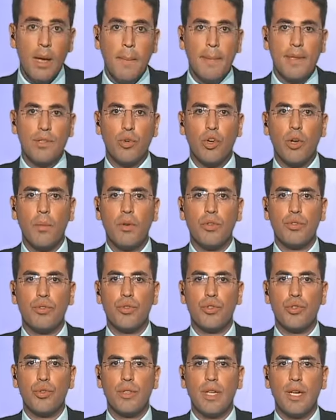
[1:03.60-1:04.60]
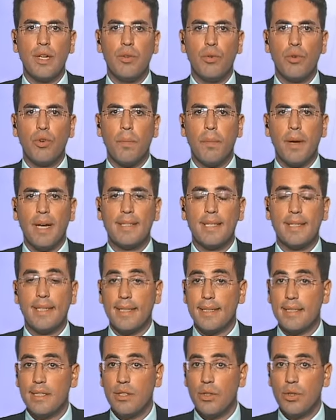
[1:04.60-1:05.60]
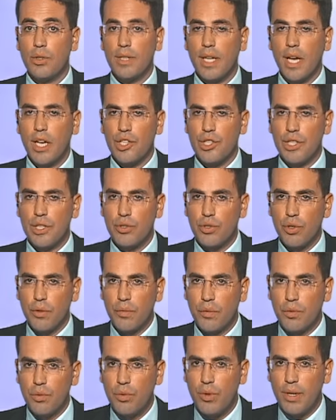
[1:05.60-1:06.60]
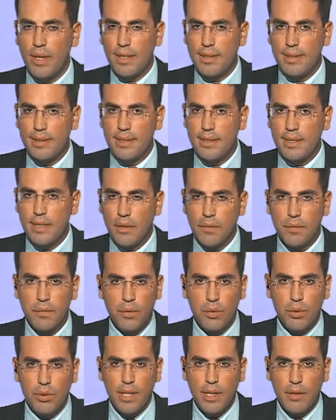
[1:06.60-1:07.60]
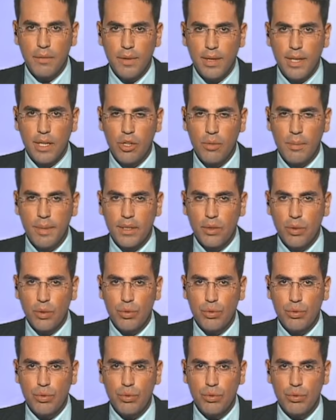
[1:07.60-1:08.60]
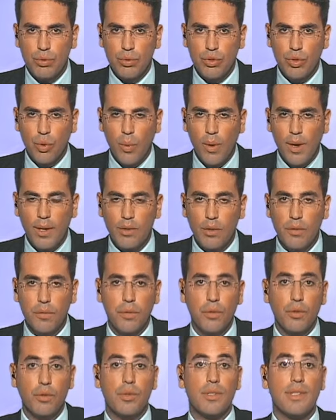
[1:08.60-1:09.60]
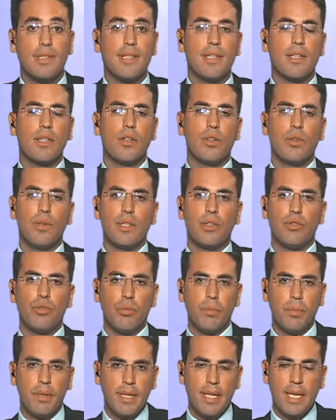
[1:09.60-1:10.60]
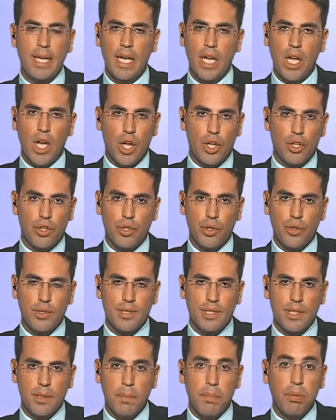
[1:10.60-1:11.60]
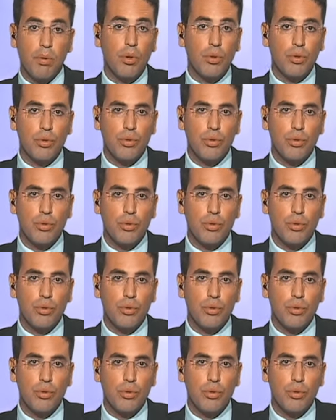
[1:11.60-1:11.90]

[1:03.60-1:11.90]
Mais on commence ce journal donc par cet accident tragique survenu lundi à Vaud, à 20 km au sud de Troyes. Un enfant de 5 ans est tombé euh, dans un plan